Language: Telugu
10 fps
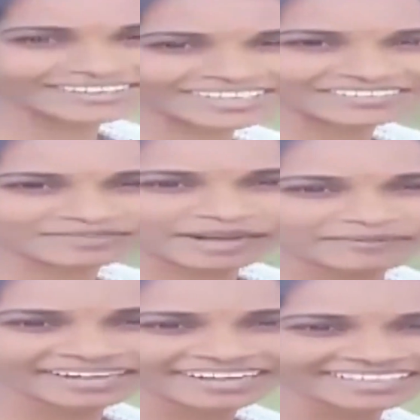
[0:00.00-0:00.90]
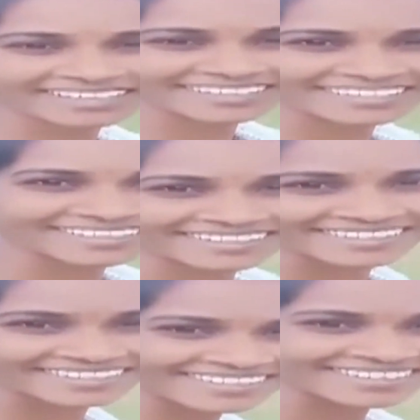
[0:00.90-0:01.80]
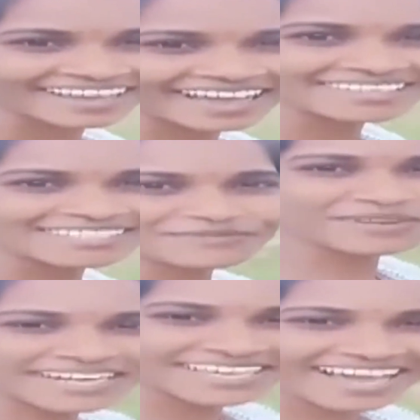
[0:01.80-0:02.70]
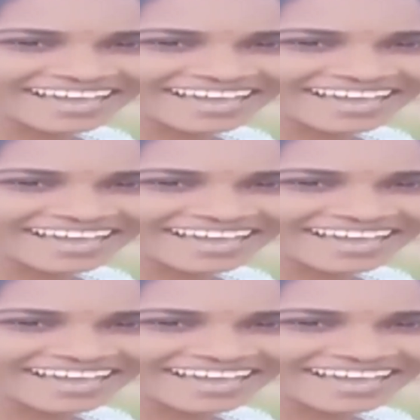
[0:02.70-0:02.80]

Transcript: ఇగో గివి మా బర్లే హాయ్ చెప్పండి